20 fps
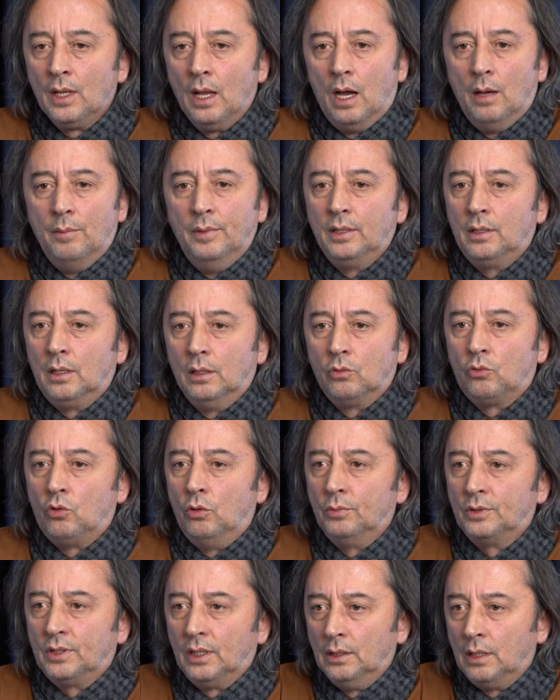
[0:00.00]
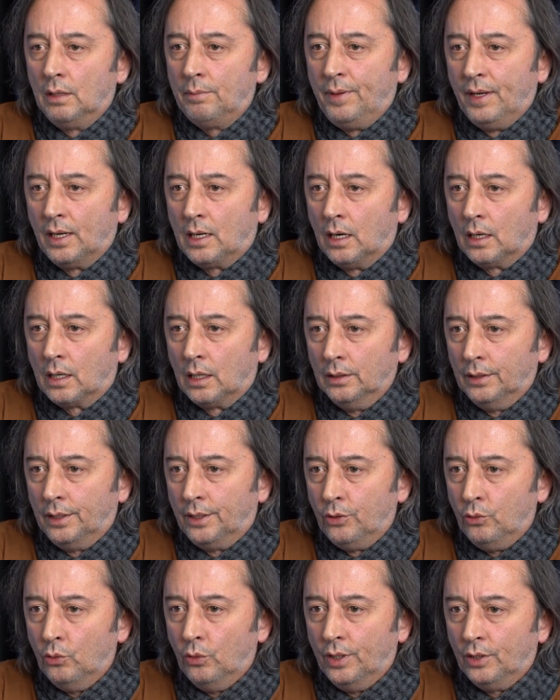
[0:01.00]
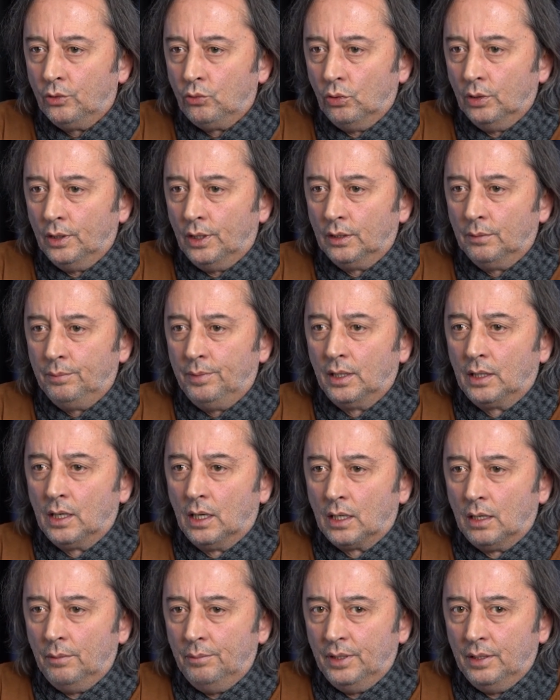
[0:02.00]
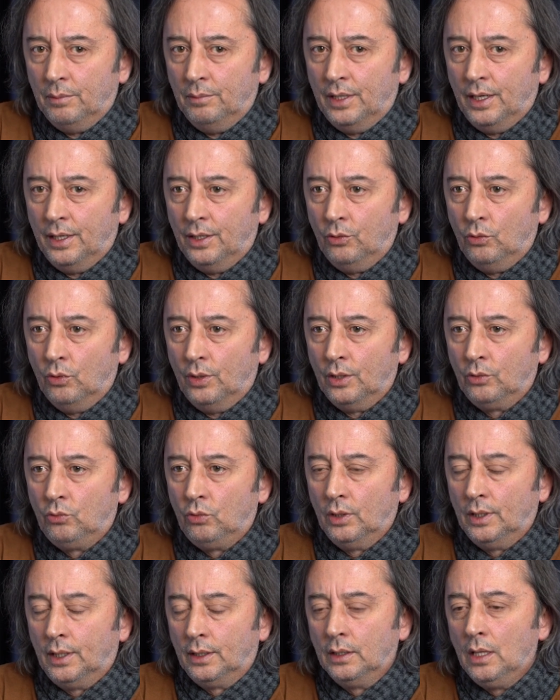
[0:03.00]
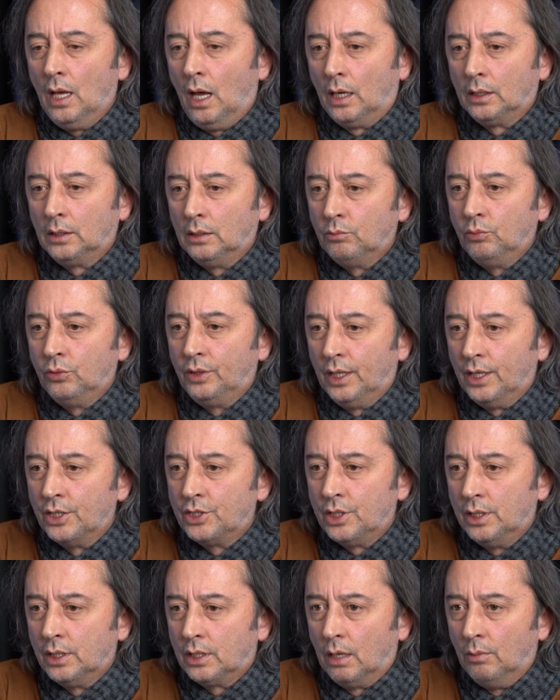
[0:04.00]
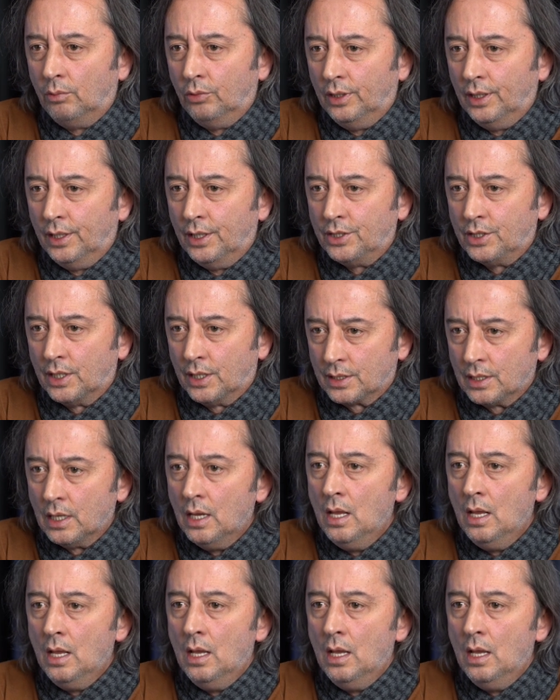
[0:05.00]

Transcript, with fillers: Amerikalı komutanlar PKK'ları yönetiyorlardı. PKK birimlerini yönetiyorlardı yapıyorlar diye artık bu gerçeği kabulleneceğiz.